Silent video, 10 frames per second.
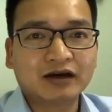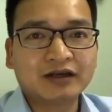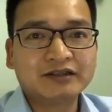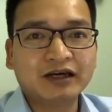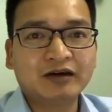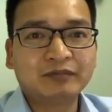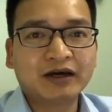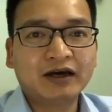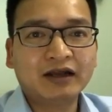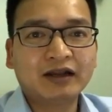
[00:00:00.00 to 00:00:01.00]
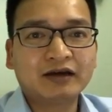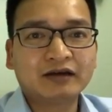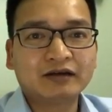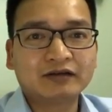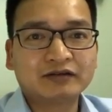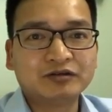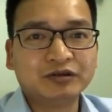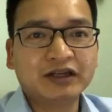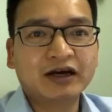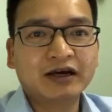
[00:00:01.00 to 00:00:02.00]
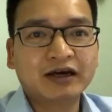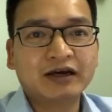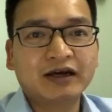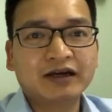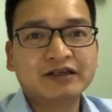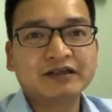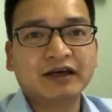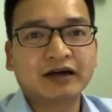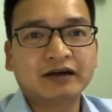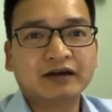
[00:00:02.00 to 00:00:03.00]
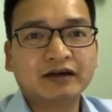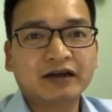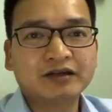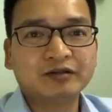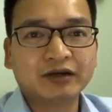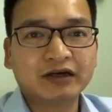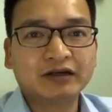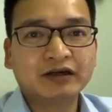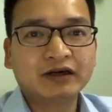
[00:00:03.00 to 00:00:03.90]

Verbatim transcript: anh chị em đã là chú ý lắng nghe đã chia sẻ cái livestream này